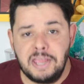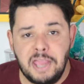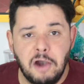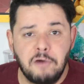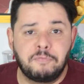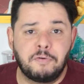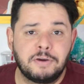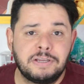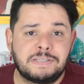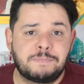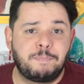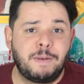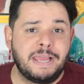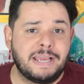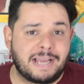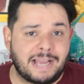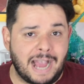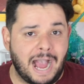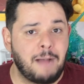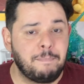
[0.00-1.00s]
E eu vou
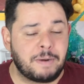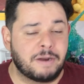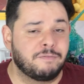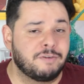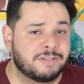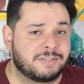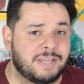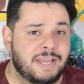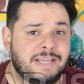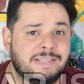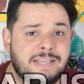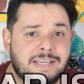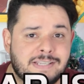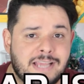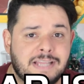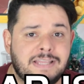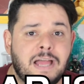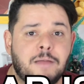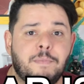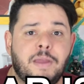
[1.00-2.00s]
explicar para vocês
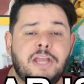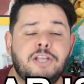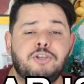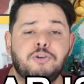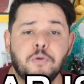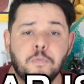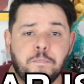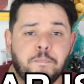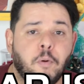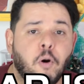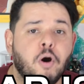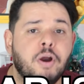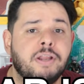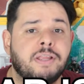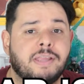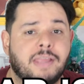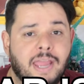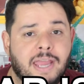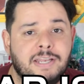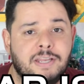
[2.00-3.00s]
exatamente o
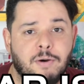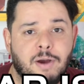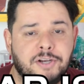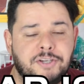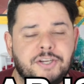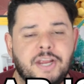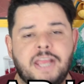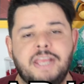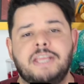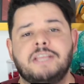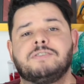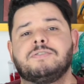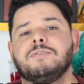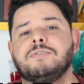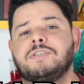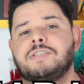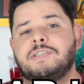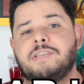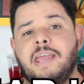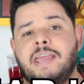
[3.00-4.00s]
porquê de eu achei
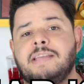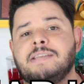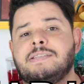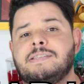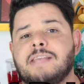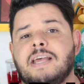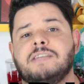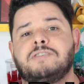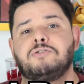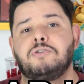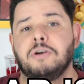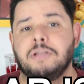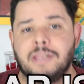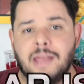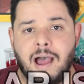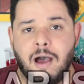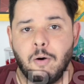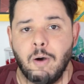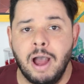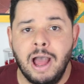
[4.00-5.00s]
isso
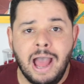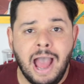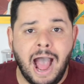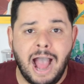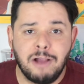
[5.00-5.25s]
sensacional.